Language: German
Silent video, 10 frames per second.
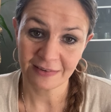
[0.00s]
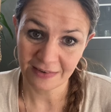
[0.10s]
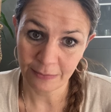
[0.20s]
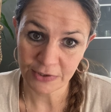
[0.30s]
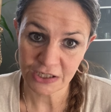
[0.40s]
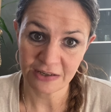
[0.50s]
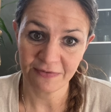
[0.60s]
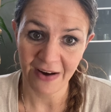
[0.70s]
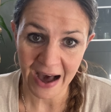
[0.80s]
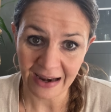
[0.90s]
ist nämlich
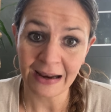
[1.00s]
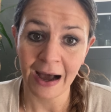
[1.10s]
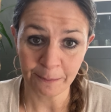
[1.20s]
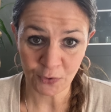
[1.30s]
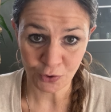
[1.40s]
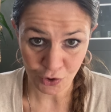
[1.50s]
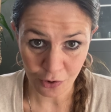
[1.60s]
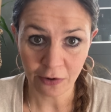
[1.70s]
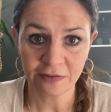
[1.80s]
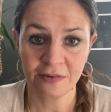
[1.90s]
die Wahl
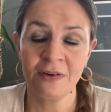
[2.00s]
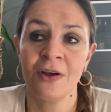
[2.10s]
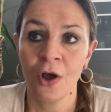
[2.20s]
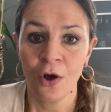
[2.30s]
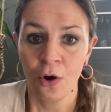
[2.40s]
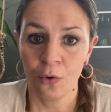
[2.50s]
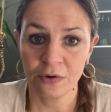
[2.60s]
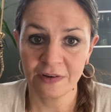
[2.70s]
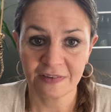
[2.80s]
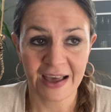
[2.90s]
abgeschlossen
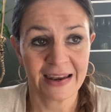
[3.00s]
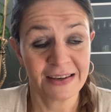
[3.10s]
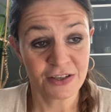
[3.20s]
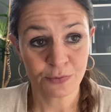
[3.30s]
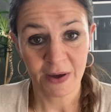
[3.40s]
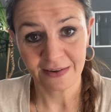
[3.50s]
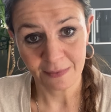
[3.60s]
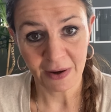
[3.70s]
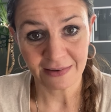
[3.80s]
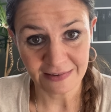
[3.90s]
und es kann nicht mehr
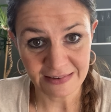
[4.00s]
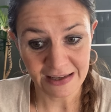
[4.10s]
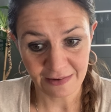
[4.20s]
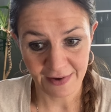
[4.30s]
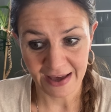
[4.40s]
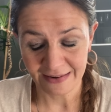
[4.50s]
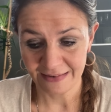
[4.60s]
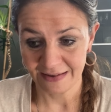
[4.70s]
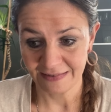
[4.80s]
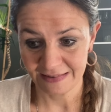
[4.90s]
thematisiert
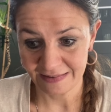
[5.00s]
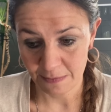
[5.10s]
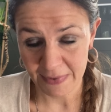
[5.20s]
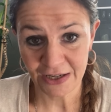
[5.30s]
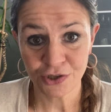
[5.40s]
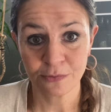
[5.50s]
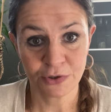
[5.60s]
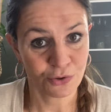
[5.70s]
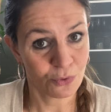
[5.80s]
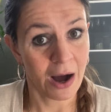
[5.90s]
werden, dass diese Menschen
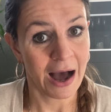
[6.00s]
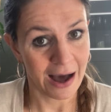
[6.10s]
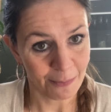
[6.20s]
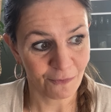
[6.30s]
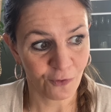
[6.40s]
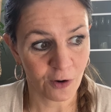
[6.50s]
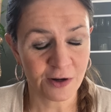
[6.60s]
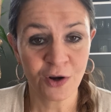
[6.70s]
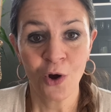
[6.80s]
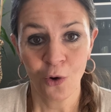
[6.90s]
mich nur haben
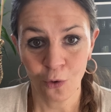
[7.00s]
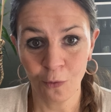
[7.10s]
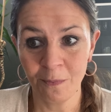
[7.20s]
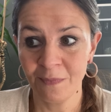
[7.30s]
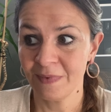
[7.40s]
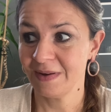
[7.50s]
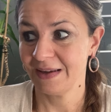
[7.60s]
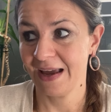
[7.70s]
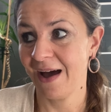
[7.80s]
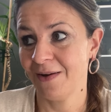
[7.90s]
wollen, um
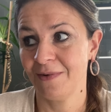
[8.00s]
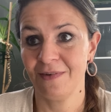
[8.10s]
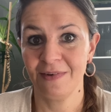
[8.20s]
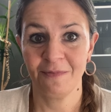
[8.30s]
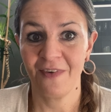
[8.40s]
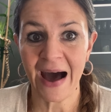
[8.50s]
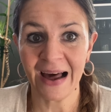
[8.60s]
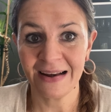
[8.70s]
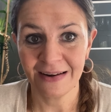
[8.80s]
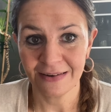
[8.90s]
ja,
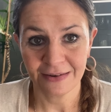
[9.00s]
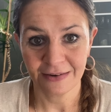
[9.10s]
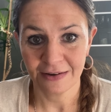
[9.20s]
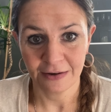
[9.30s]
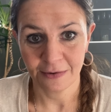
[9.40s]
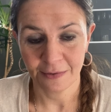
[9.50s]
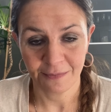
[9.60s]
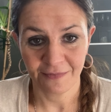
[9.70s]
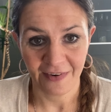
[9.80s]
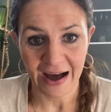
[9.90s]
Wahl, äh,
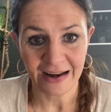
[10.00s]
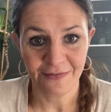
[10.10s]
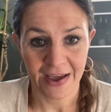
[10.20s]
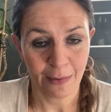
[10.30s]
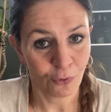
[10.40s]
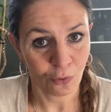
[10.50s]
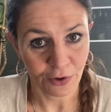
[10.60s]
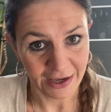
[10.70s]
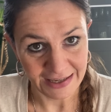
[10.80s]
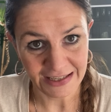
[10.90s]
Wahlwerbung
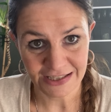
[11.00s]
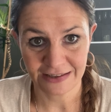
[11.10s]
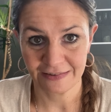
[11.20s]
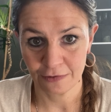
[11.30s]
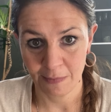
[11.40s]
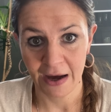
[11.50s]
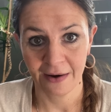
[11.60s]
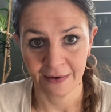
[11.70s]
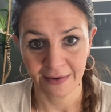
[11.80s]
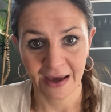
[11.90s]
oder ähnliches zu
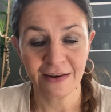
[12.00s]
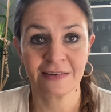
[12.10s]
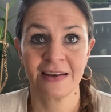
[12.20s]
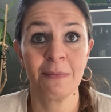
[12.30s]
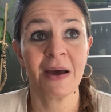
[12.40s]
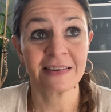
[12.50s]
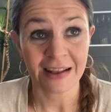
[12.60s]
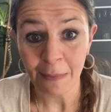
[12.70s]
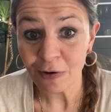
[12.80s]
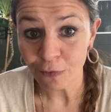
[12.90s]
machen. Ja, das Thema ist
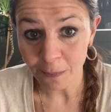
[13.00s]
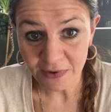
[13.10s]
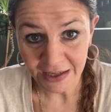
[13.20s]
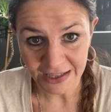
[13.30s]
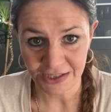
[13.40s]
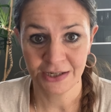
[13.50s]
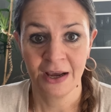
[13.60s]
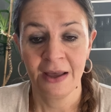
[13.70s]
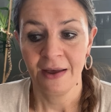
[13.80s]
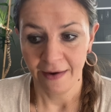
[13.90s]
damit vom Tisch.
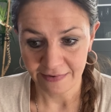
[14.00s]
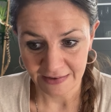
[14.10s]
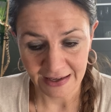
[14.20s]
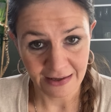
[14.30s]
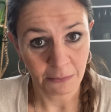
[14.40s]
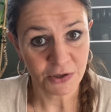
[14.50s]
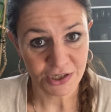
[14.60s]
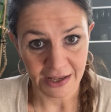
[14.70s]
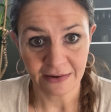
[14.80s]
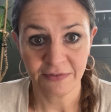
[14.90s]
Es geht
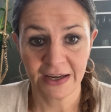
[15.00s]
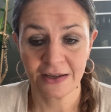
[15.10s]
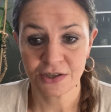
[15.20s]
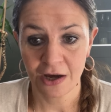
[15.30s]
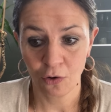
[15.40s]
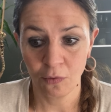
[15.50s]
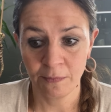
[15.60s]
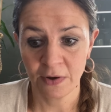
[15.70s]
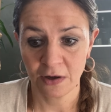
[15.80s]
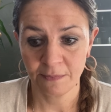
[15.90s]
nämlich dann wirklich
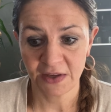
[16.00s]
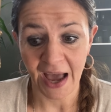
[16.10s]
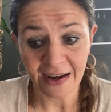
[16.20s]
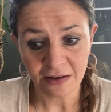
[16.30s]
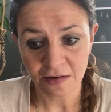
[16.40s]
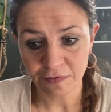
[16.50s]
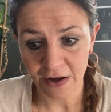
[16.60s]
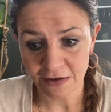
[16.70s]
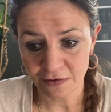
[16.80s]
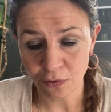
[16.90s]
darum, ähm, die anderen
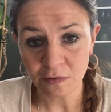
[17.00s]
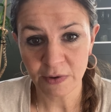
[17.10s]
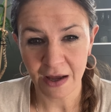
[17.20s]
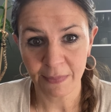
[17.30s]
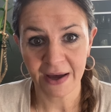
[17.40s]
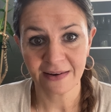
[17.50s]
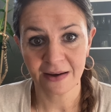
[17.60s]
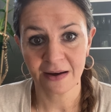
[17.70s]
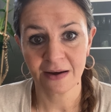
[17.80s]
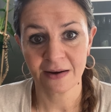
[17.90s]

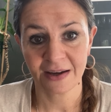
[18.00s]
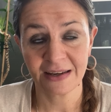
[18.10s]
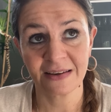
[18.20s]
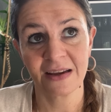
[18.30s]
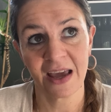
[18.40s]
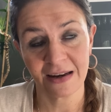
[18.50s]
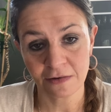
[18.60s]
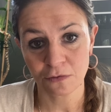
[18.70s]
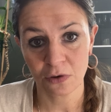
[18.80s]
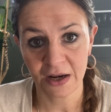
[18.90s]
Fraktionsmitarbeiterinnen
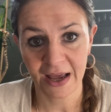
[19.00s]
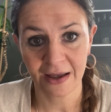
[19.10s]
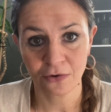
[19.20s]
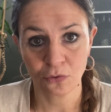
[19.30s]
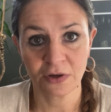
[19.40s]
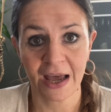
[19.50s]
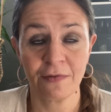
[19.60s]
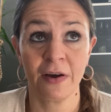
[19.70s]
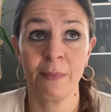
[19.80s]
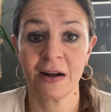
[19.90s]
kennenzulernen und
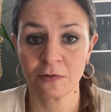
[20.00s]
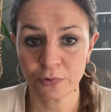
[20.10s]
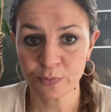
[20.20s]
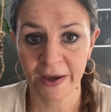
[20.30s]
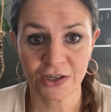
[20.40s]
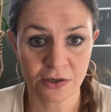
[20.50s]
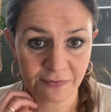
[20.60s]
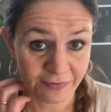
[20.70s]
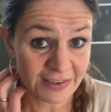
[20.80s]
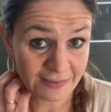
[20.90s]
einfach mal zu
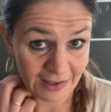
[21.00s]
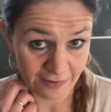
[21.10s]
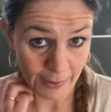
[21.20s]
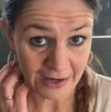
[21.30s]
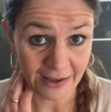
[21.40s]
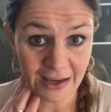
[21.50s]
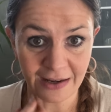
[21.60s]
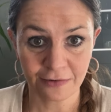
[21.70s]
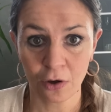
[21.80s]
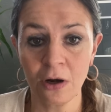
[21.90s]
besprechen, wie es jetzt
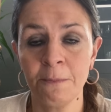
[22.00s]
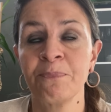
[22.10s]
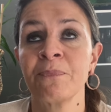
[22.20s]
weitergehen soll.